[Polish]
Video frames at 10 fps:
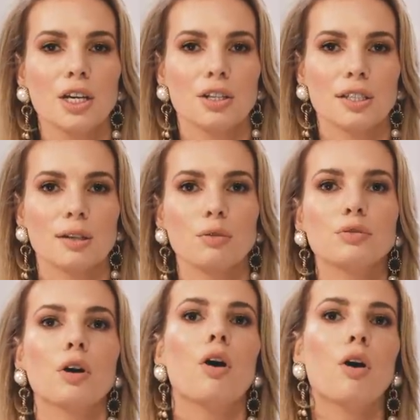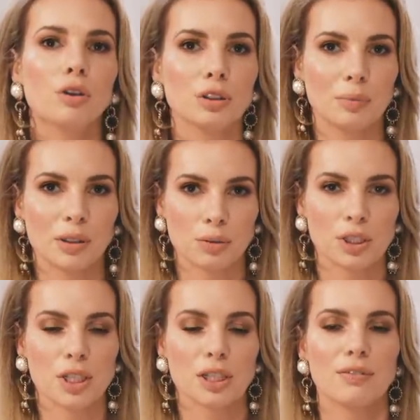że zarówno oni będą
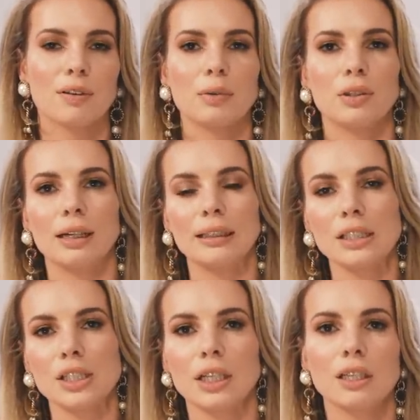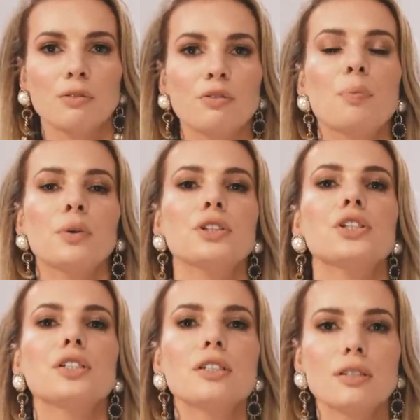chcieli się z Wami dogadać, jak i Wy
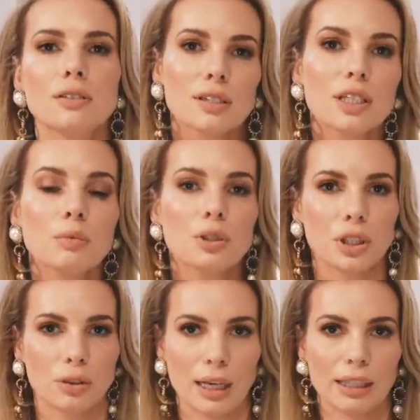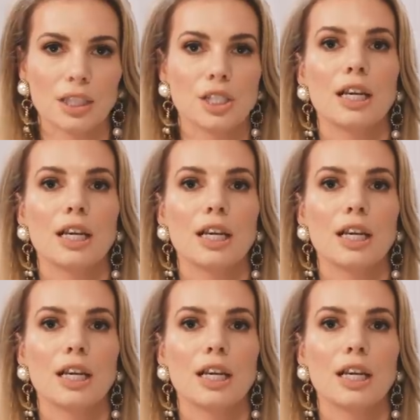powinniście z nimi się dogadać.